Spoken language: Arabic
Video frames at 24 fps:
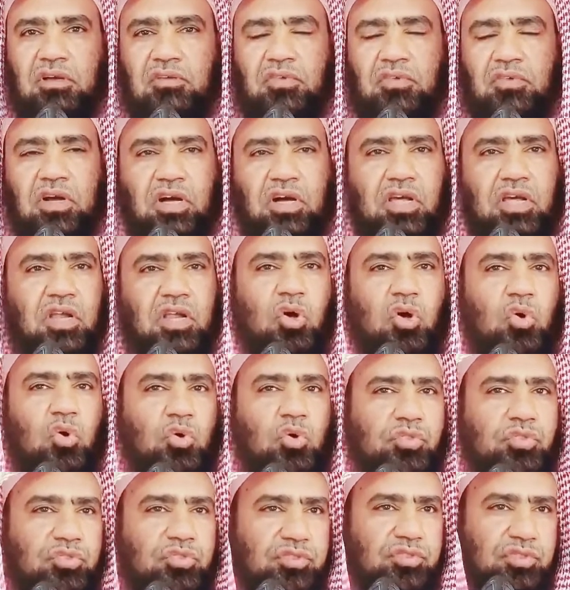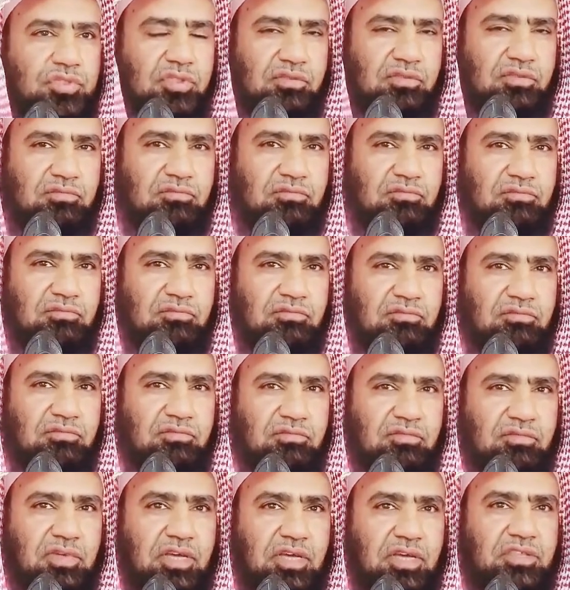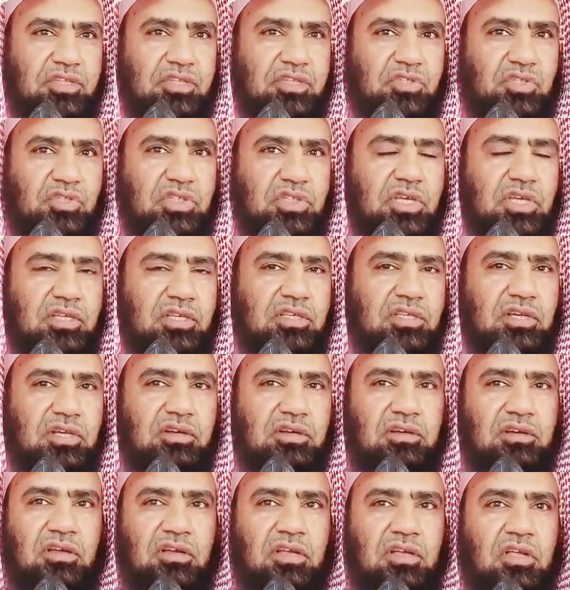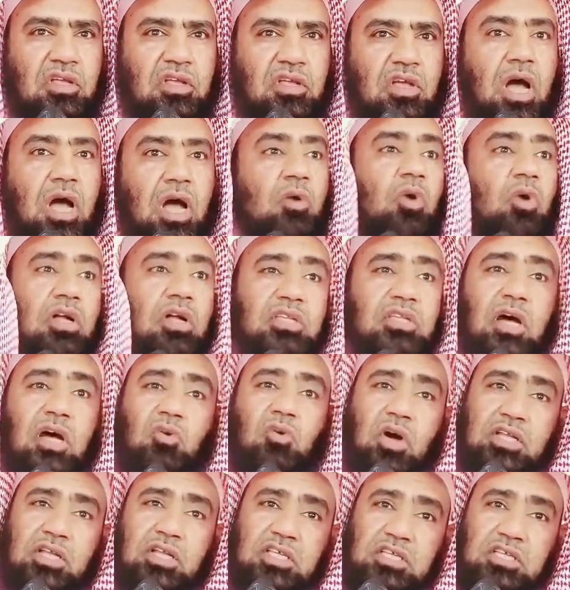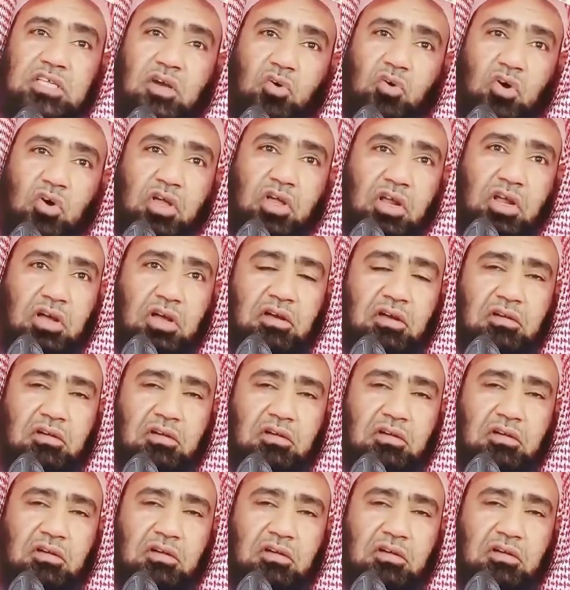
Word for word: فقال خذ هذه الزيادة أو أعطاه هدية أخرى